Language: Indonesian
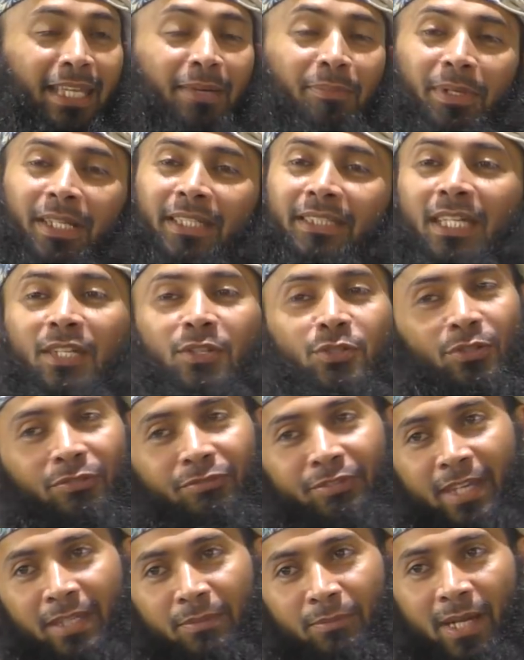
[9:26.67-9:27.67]
Iya, perkataan
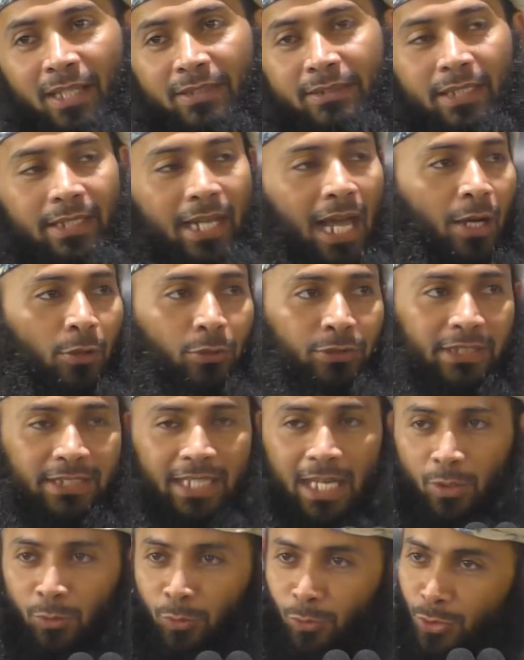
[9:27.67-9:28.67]
Sufyan mengatakan aku
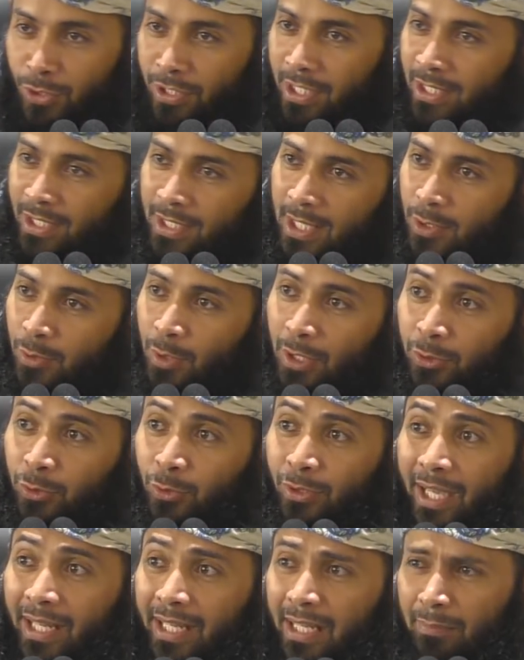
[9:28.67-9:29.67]
tidak ngurusin sesuatu
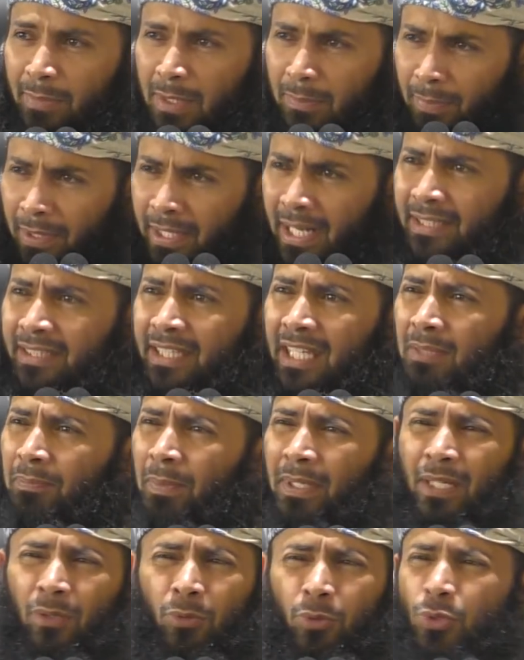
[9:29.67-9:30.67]
yang lebih berat
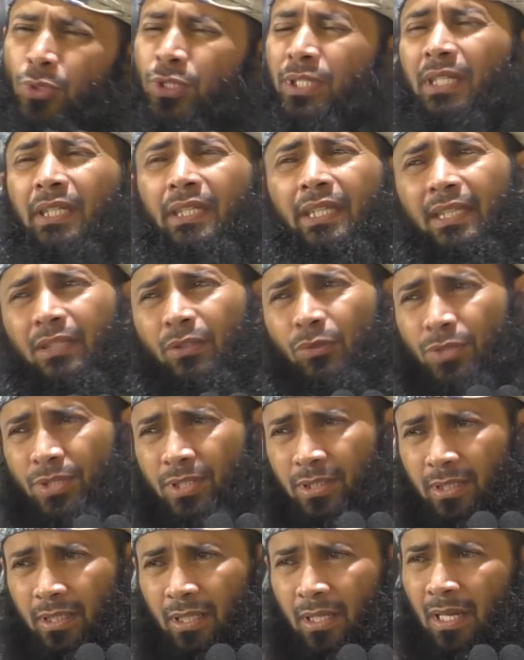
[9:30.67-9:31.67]
daripada ngurusin niatku
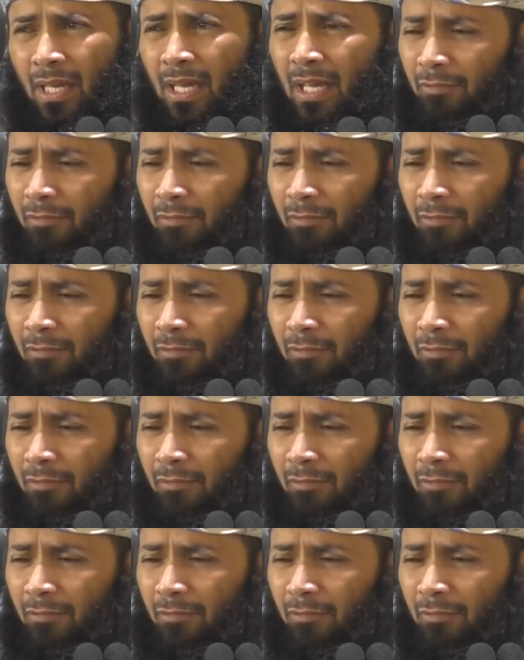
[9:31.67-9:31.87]
sendiri.